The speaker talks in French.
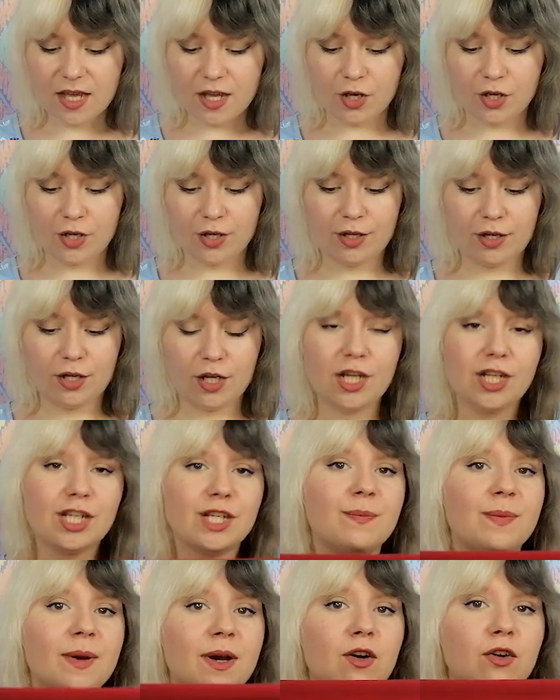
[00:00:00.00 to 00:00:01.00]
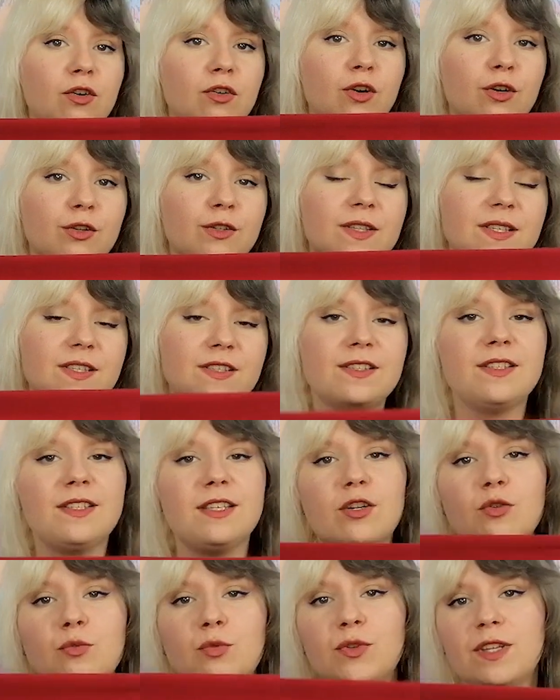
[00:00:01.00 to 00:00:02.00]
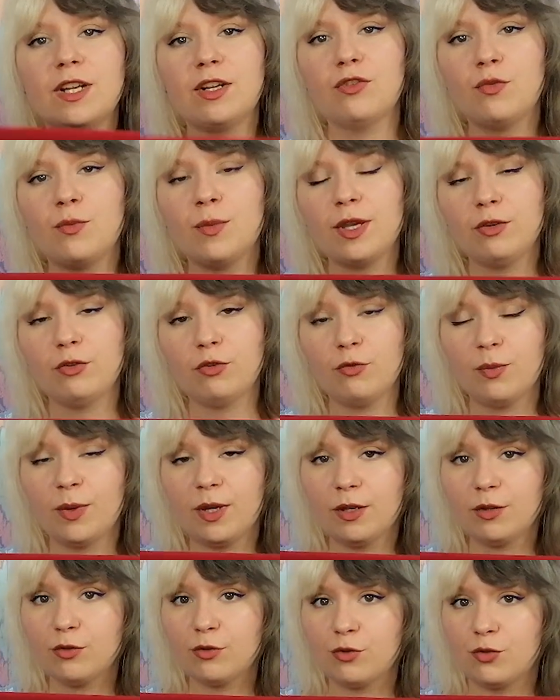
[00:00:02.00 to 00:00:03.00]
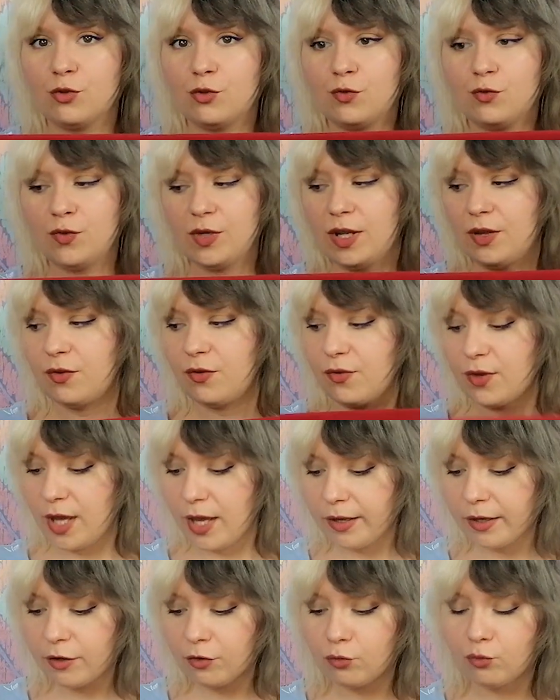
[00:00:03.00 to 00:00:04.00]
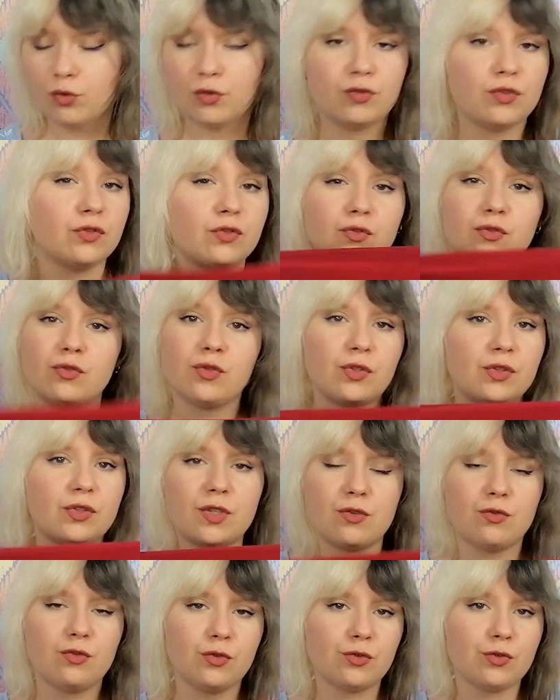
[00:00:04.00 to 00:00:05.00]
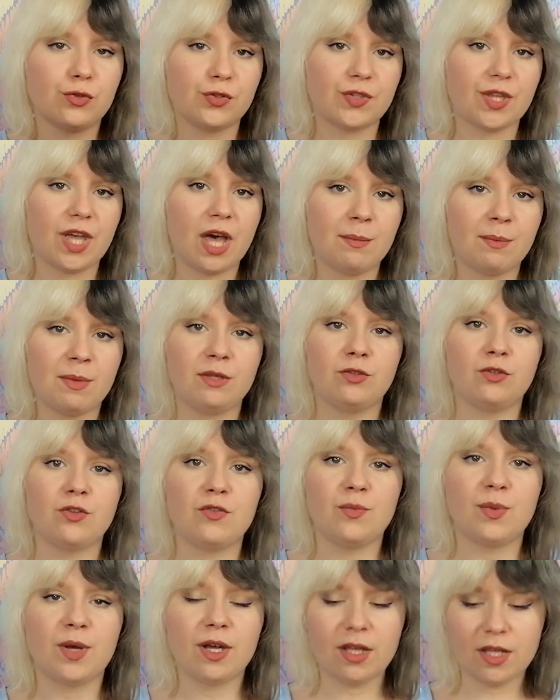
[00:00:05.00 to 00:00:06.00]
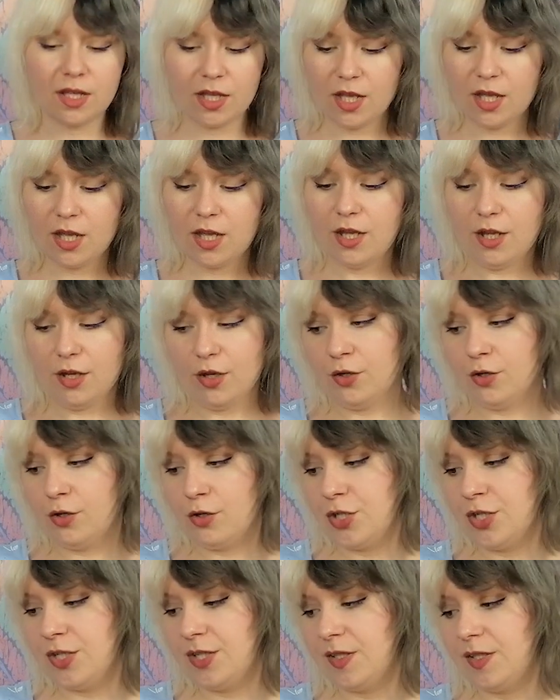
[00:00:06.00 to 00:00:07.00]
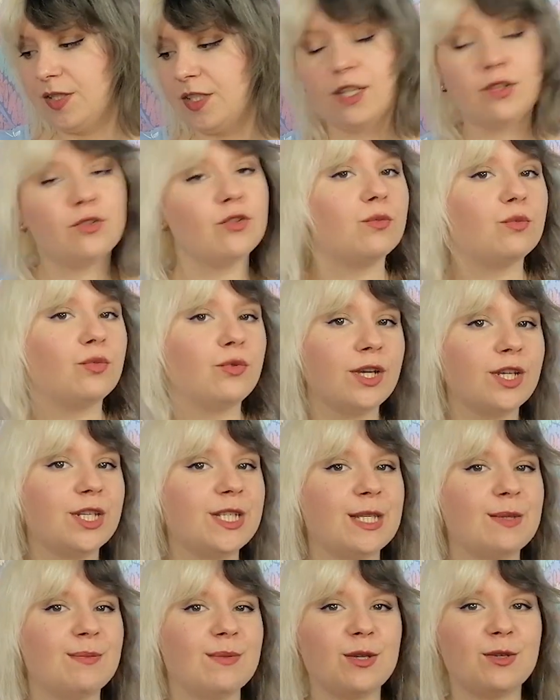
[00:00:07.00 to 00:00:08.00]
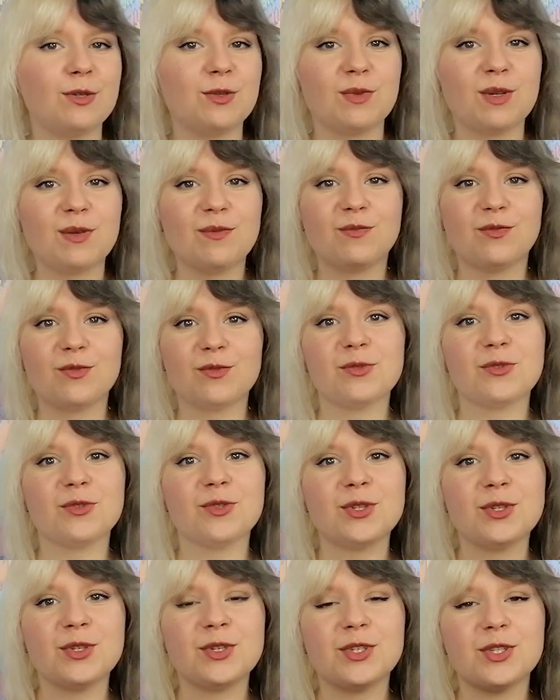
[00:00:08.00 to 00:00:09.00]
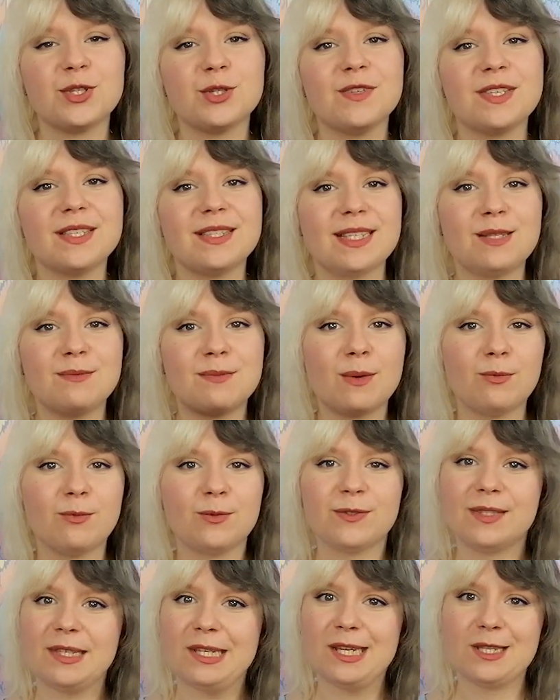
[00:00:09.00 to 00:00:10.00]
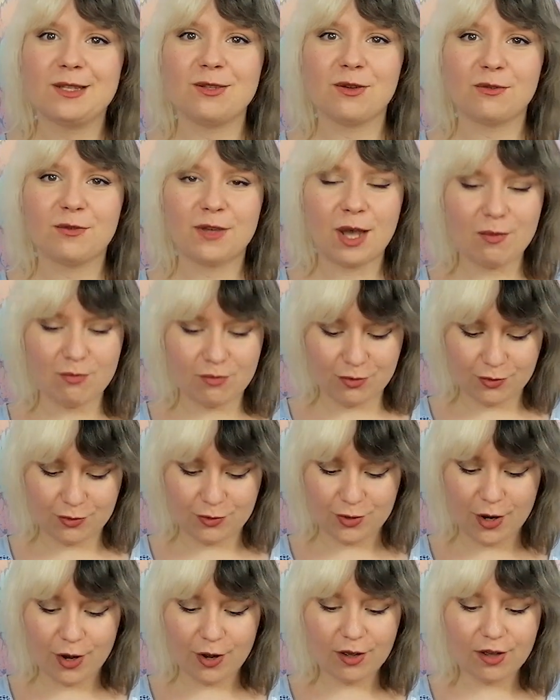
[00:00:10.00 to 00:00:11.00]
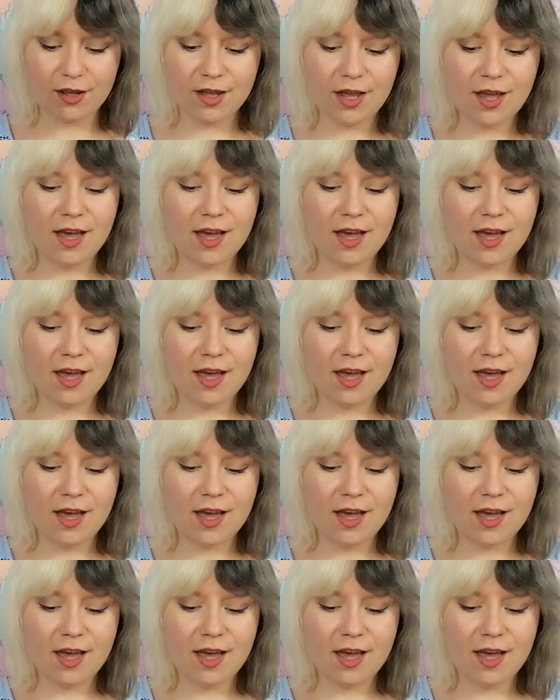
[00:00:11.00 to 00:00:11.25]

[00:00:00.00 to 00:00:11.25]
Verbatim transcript: Euh, là j'ai pas encore dessiné le modèle de maillot de bain que je voulais faire, mais c'est sûr ce sera un maillot de bain. Euh, j'ai décidé de ne plus acheter de maillot de bain, donc euh, je vais essayer de m'amuser et d'en faire plusieurs